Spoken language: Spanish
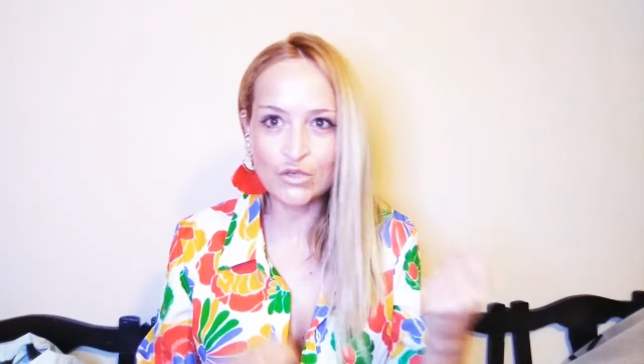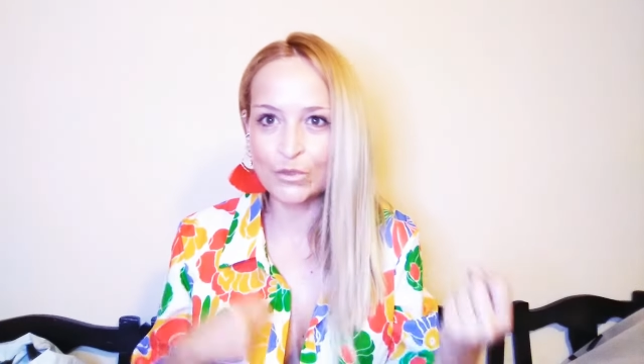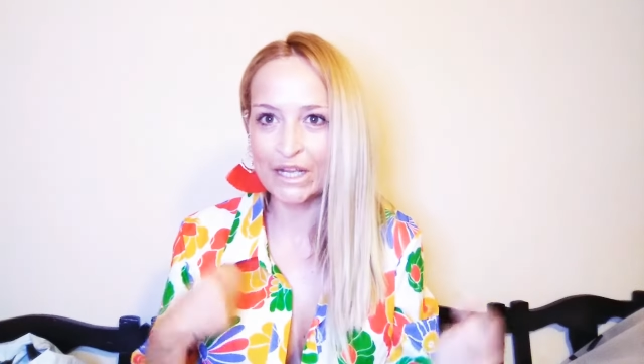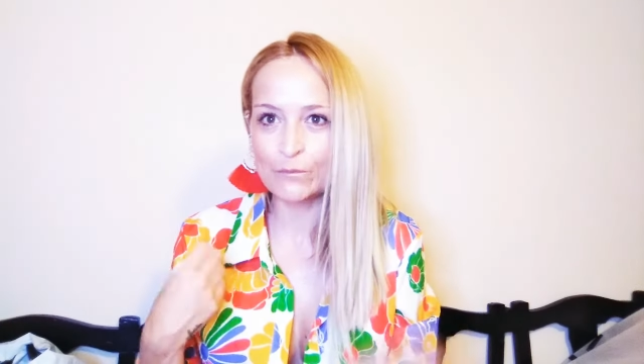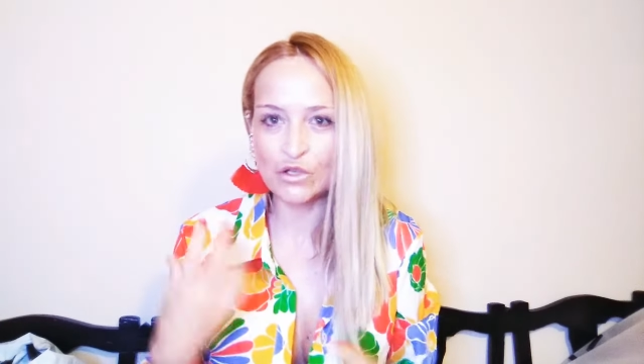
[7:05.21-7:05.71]
yo
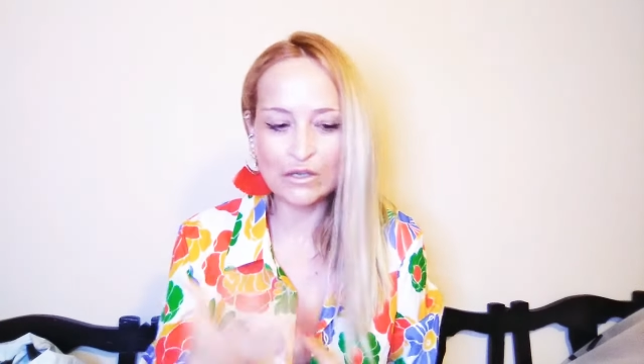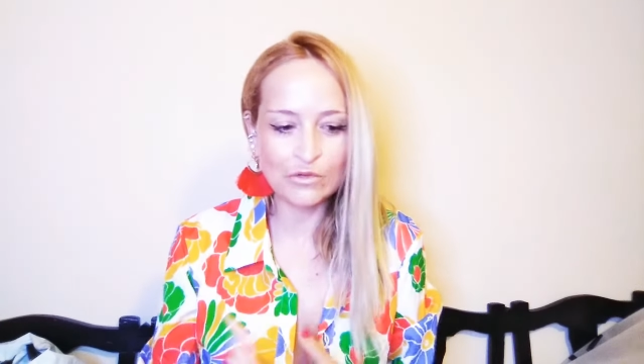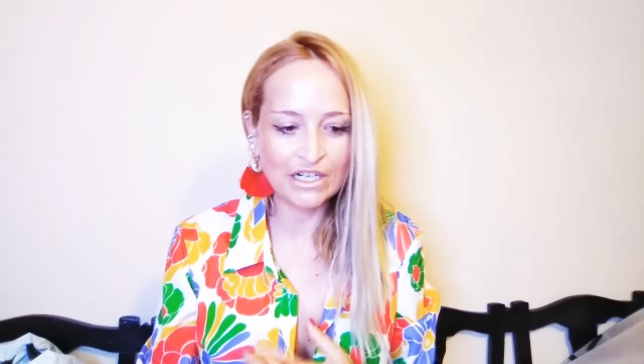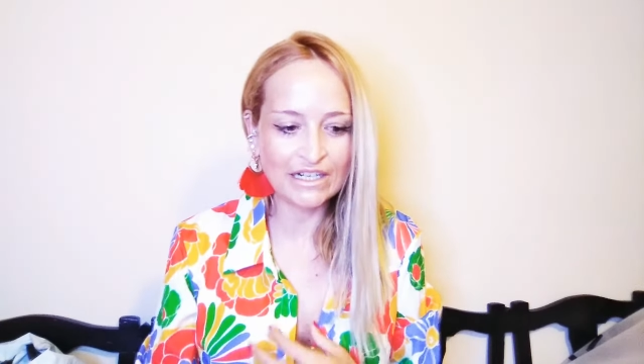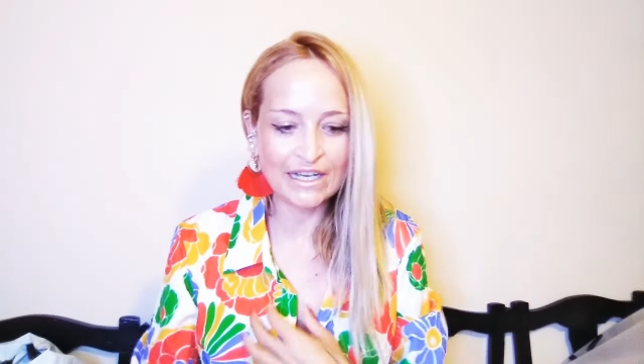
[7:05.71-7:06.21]
por ejemplo que vivo
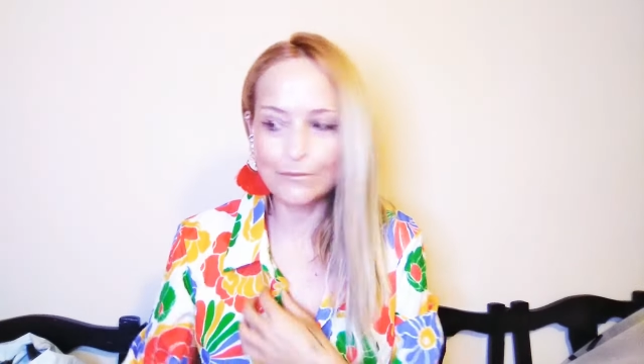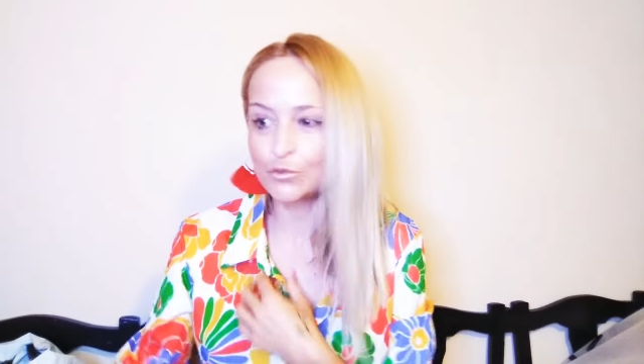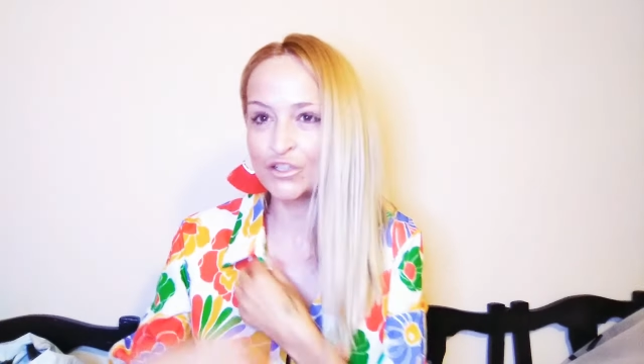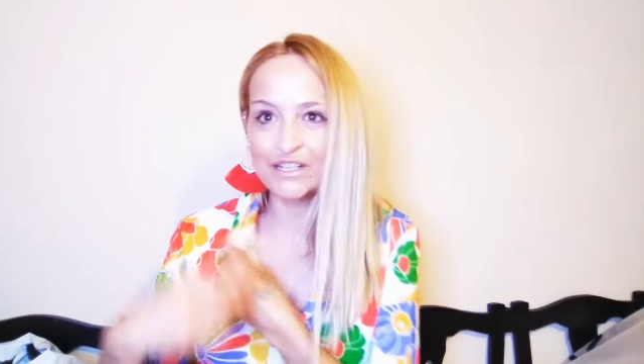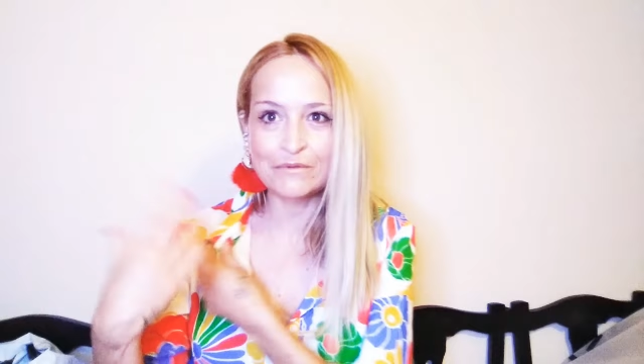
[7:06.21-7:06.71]
en el
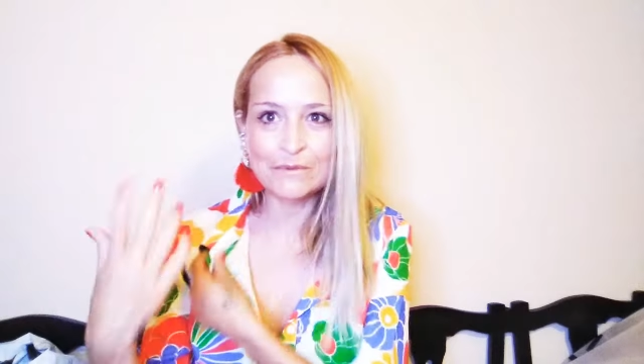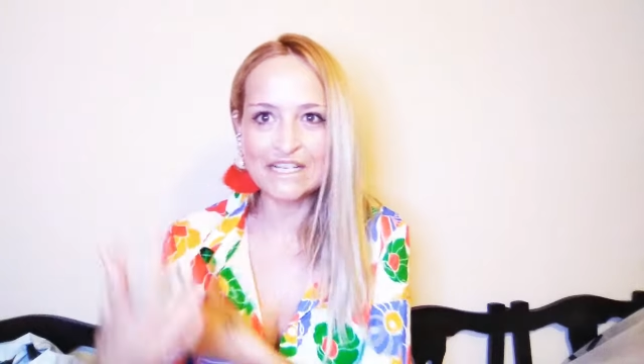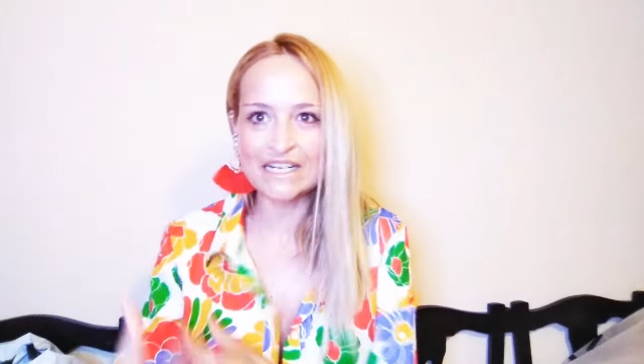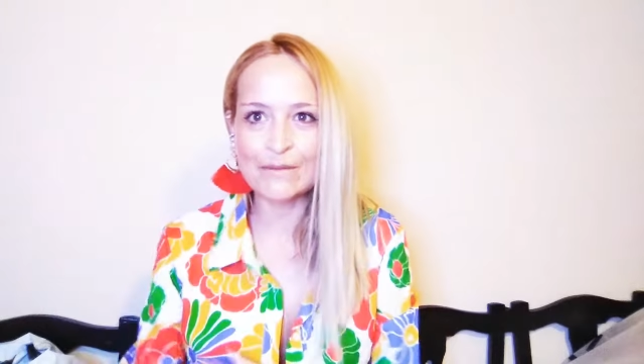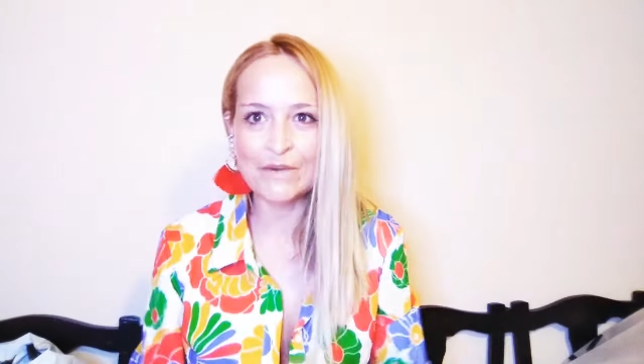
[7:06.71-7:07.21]
campo, quienes
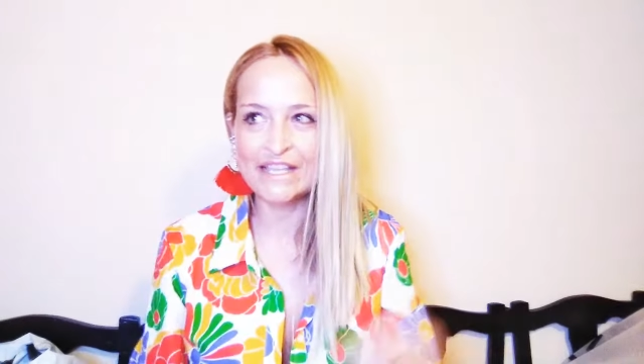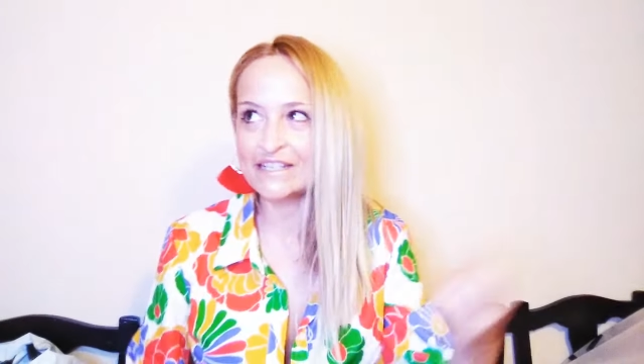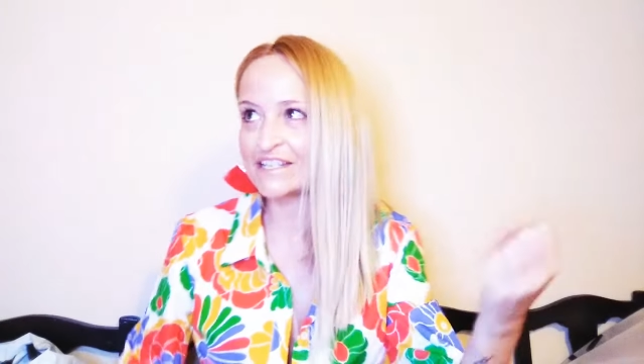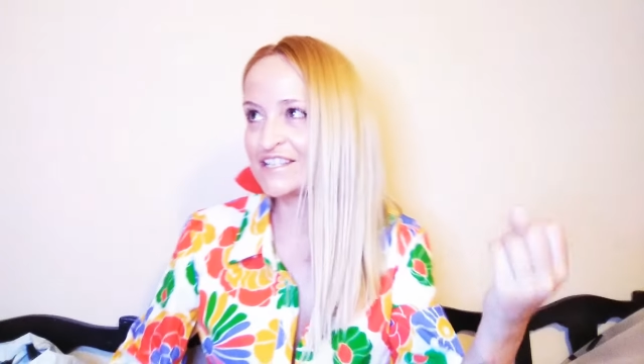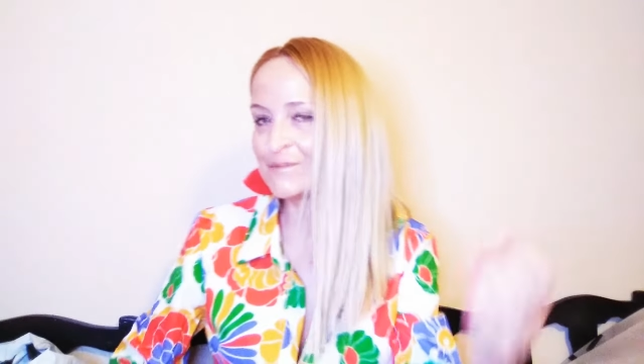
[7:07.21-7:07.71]
viváis en la playa,
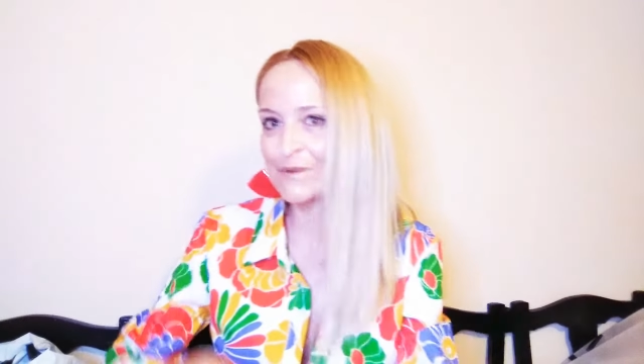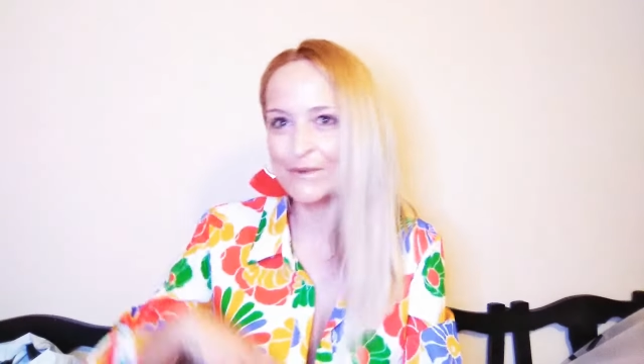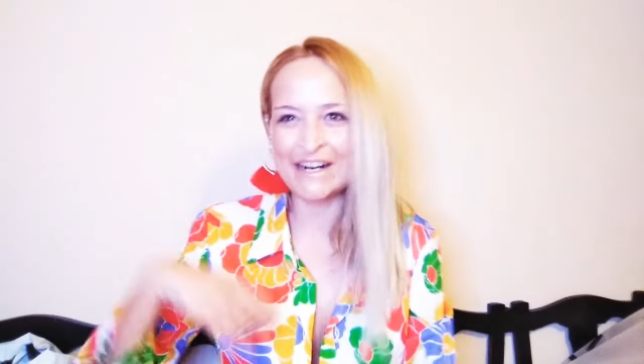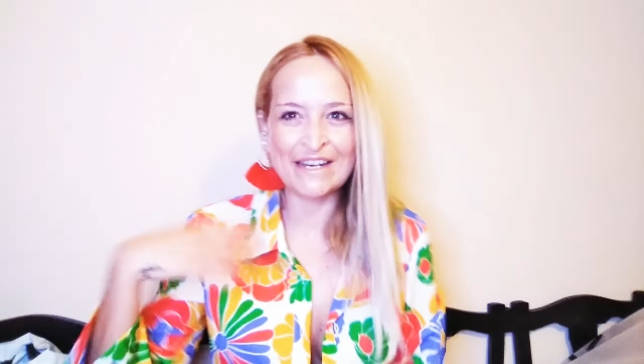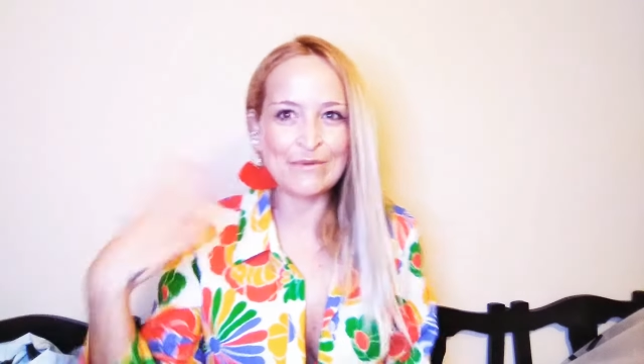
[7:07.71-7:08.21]
estoy siempre
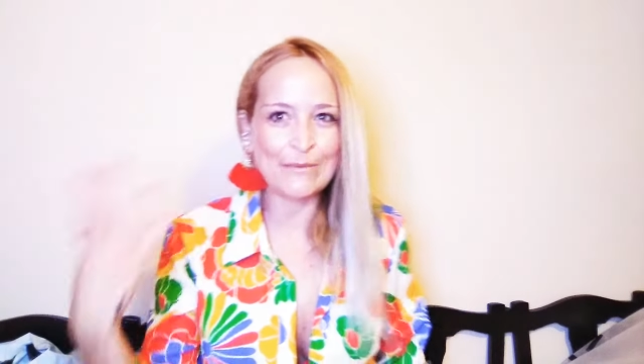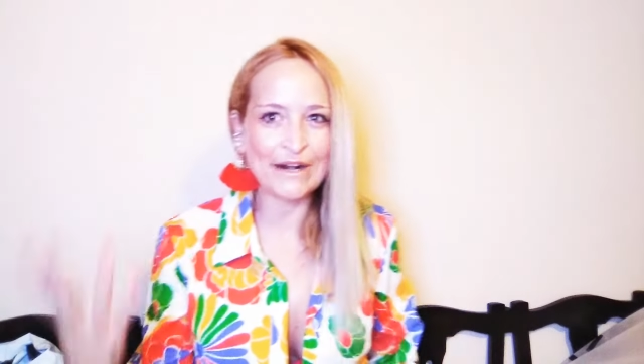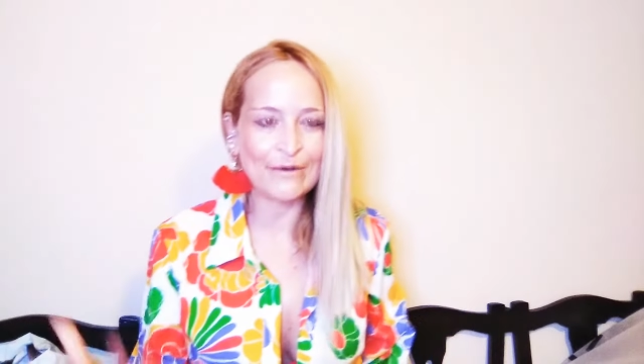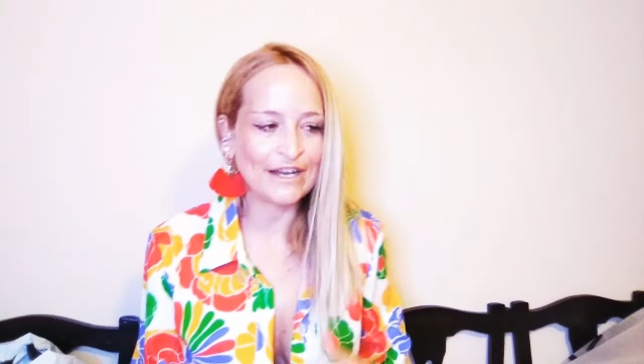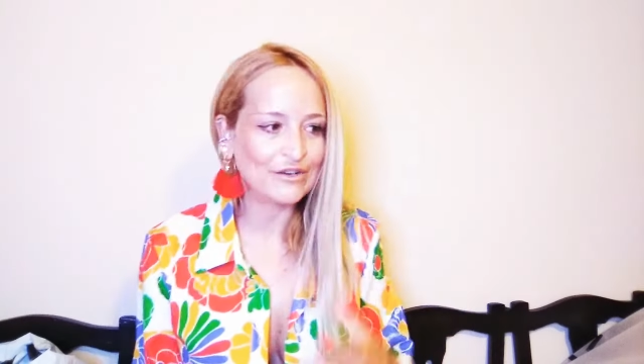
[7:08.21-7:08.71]
para arriba,
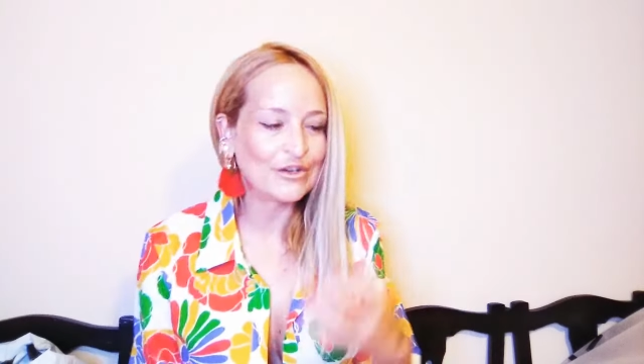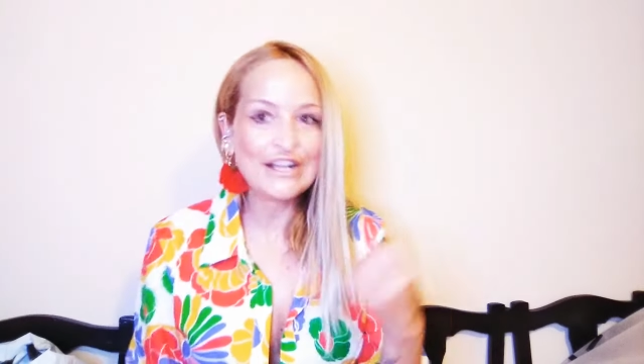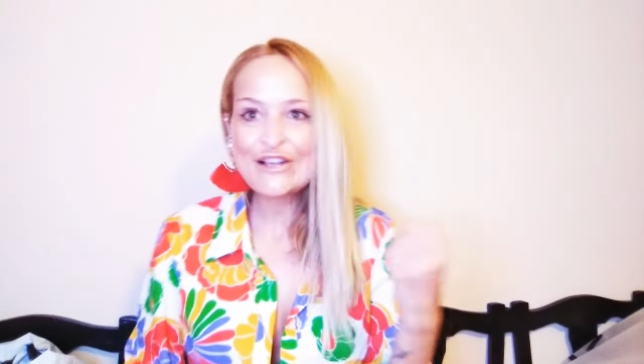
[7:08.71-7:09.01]
para abajo,